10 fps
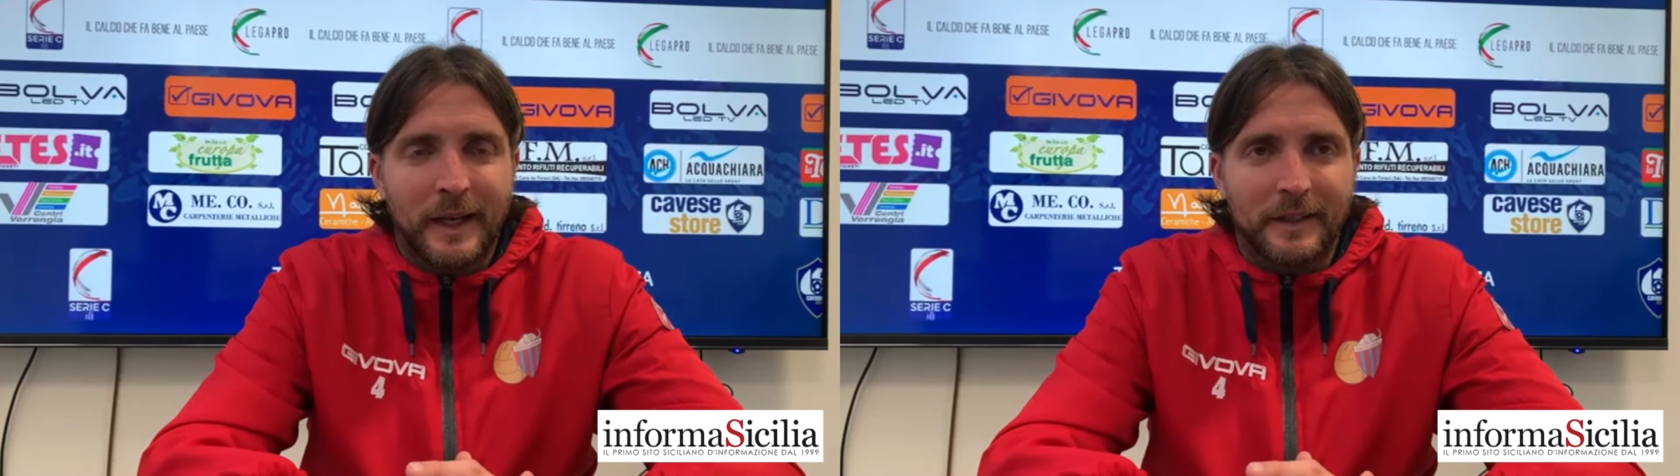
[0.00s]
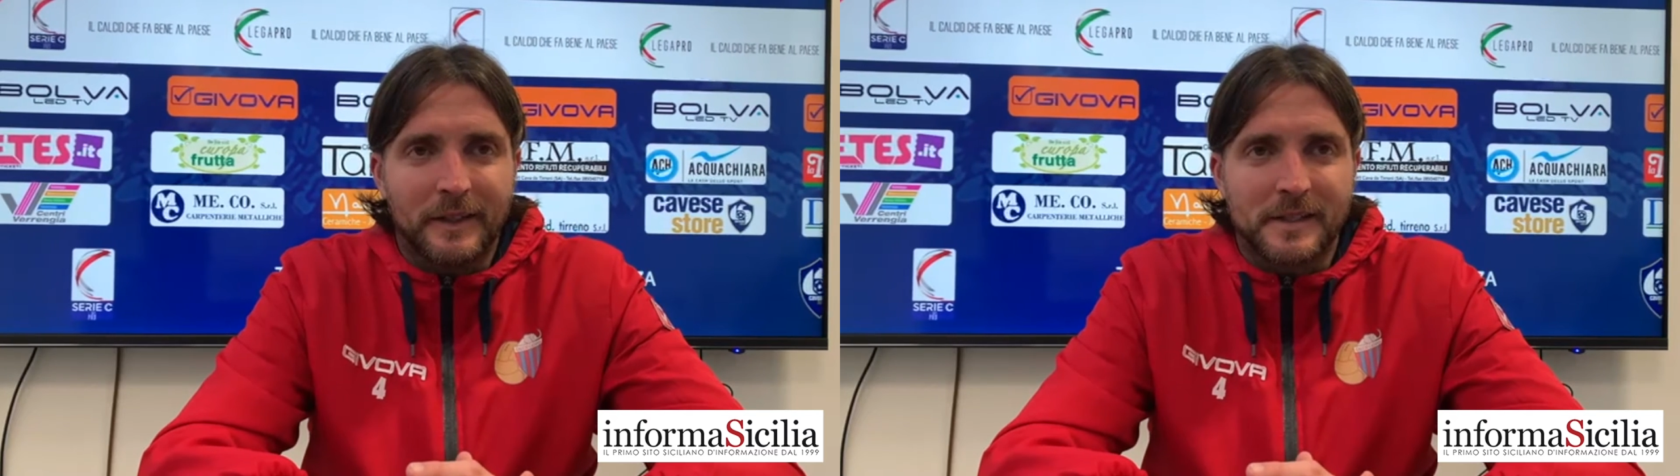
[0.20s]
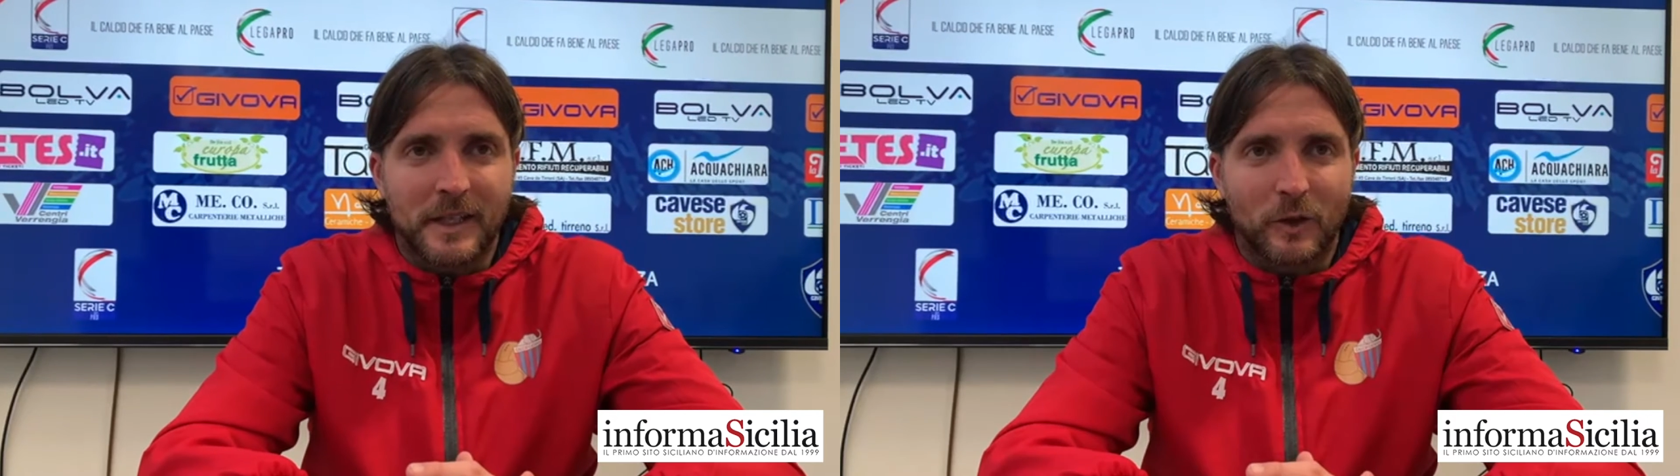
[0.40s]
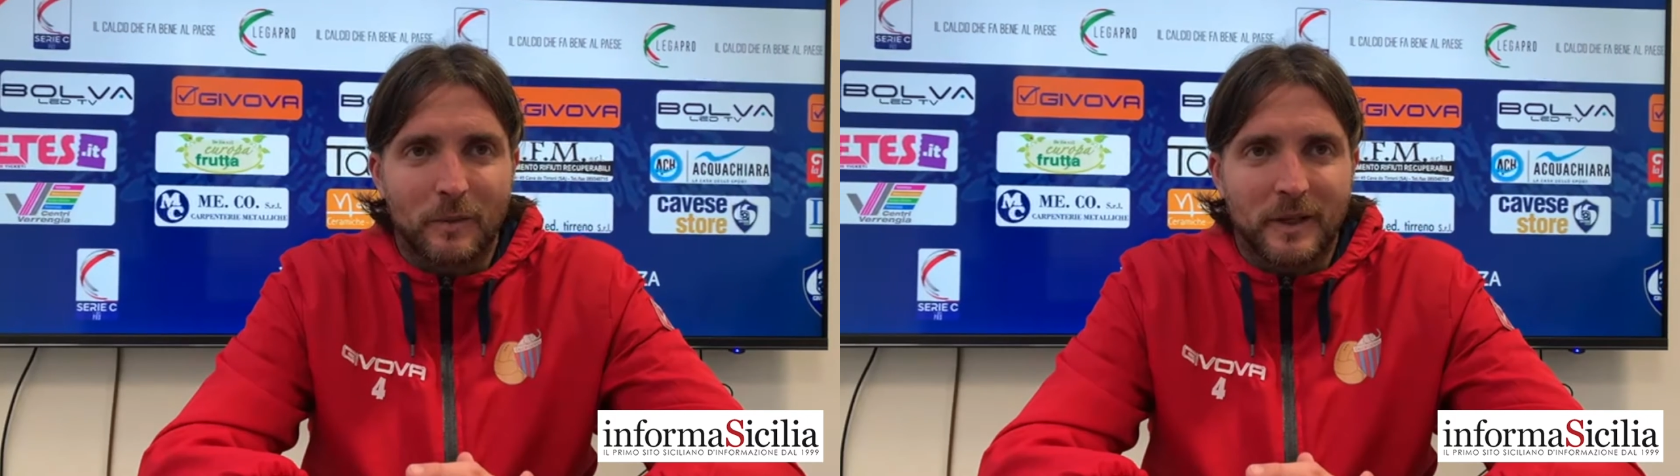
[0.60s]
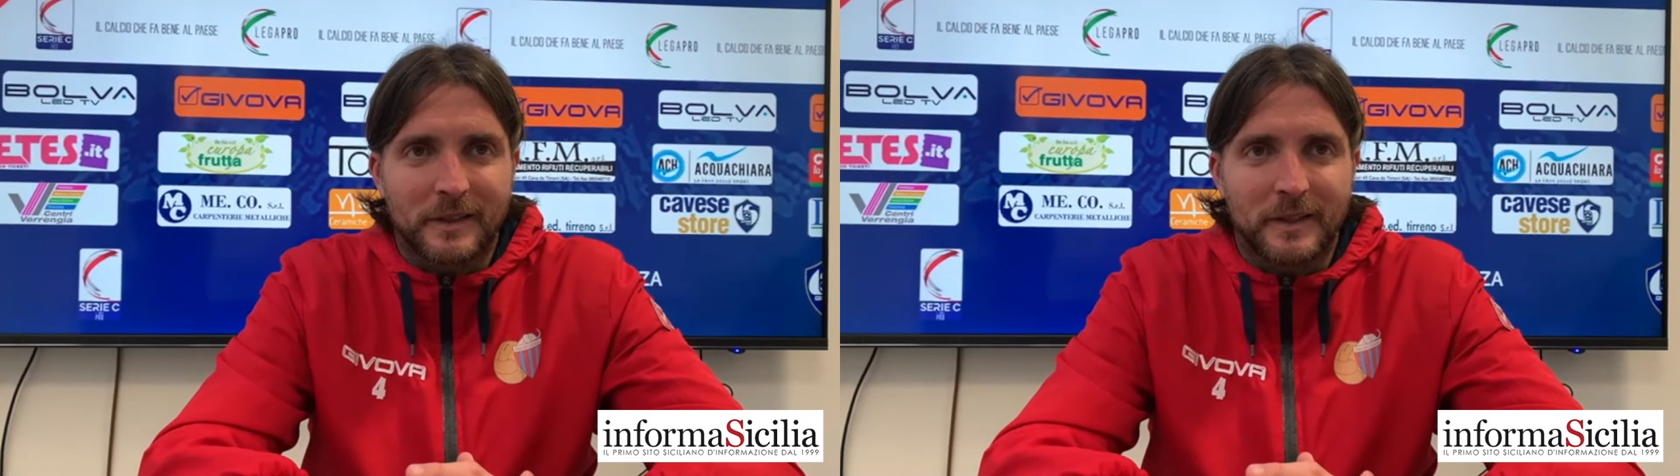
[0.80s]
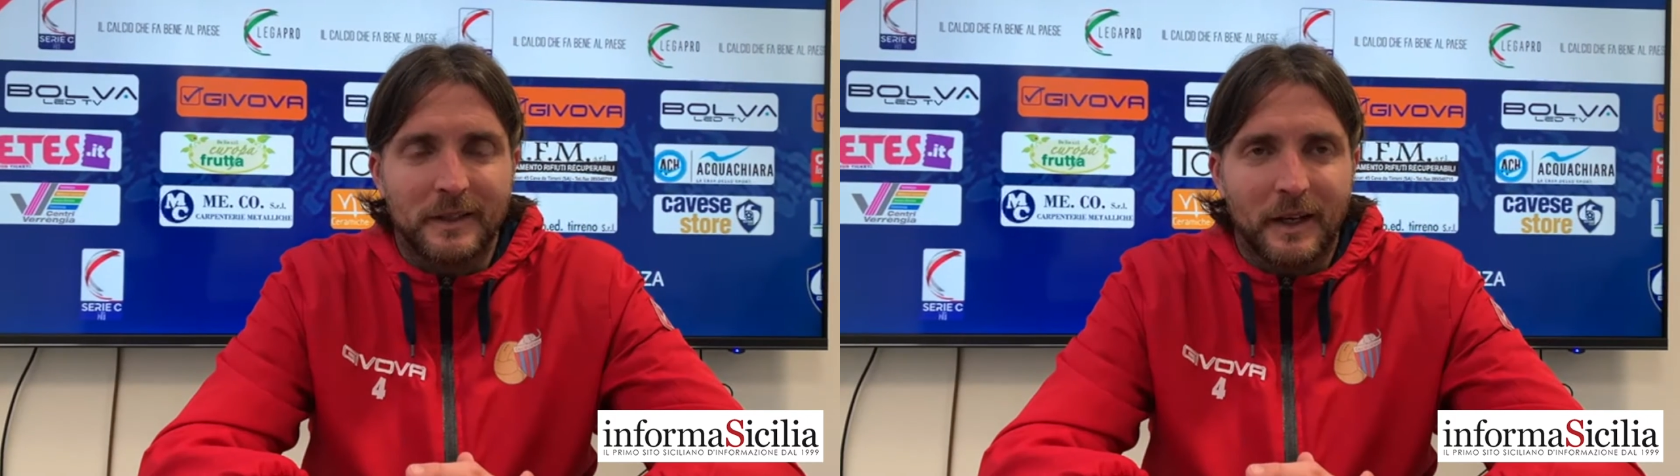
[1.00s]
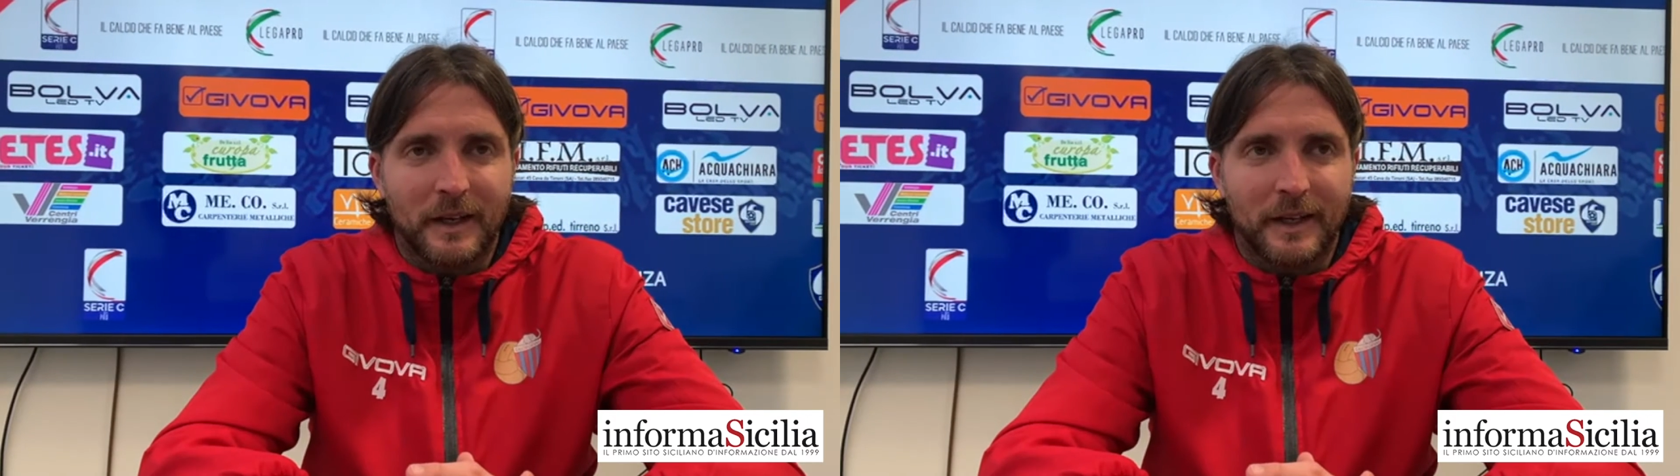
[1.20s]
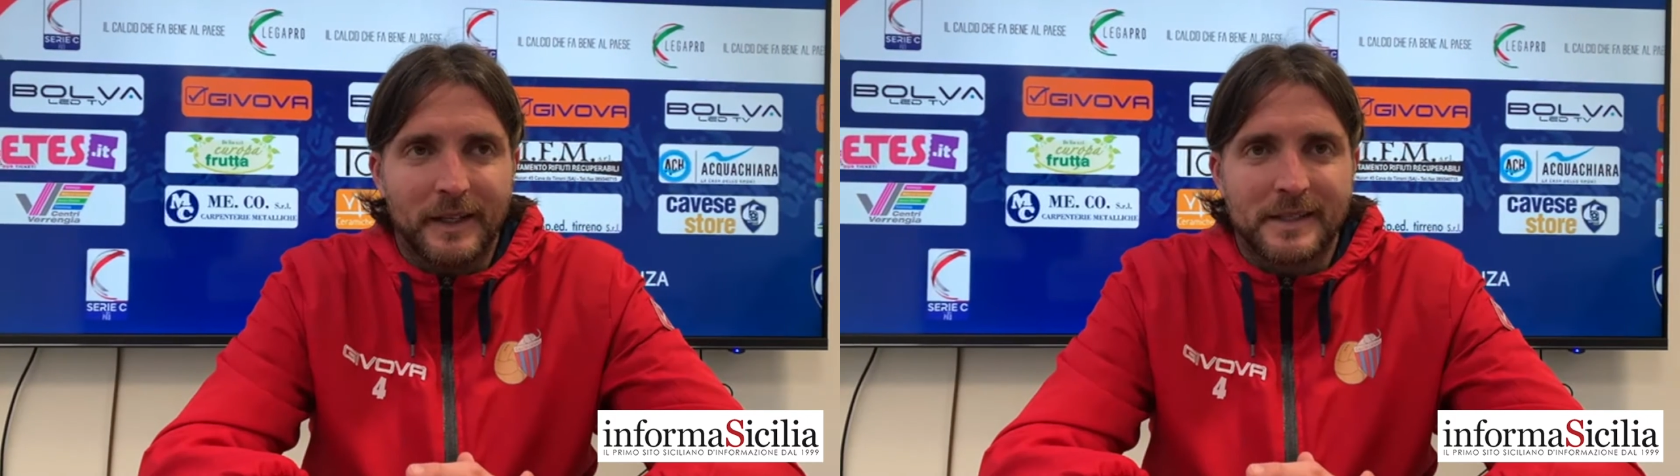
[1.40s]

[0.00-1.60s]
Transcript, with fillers: ha indirizzato la partita